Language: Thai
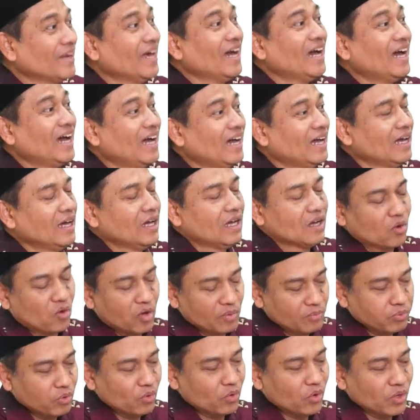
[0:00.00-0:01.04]
นะฮะค
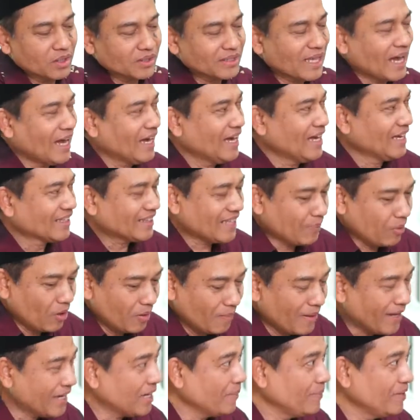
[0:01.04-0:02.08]
นผู้คนตายแต่พอ
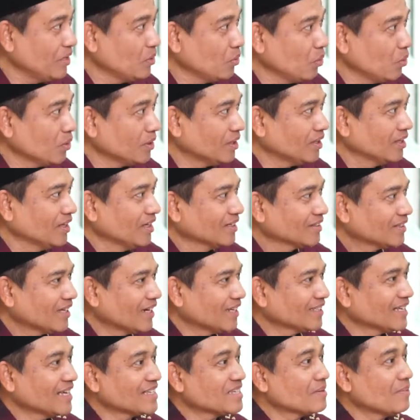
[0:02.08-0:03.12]
มานบีฮูดท่า
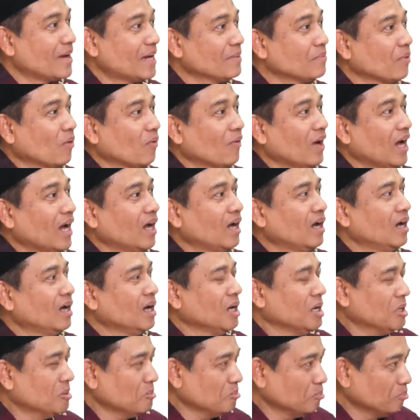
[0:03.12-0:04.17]
นอาจารย์สมานบอกว่า
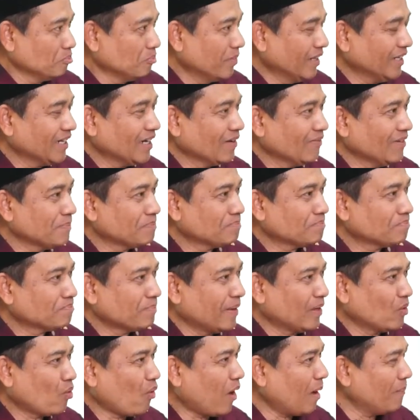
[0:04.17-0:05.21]
เหมือนกับว่า
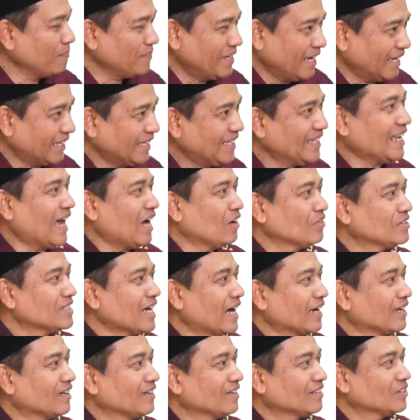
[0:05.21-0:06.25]
เป็นความเย็นที่หนาว
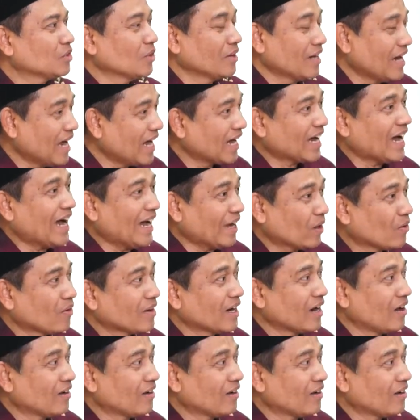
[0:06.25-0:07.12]
จัดจนร่างกายคน